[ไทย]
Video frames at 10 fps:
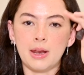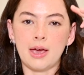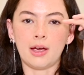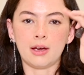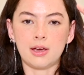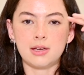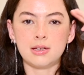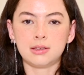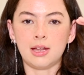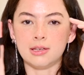ลงให้
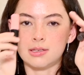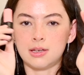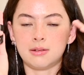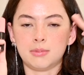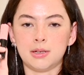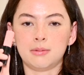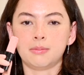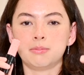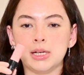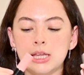แต่ละเส้นมัน
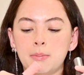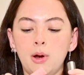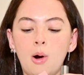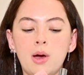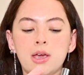เรียบร้อย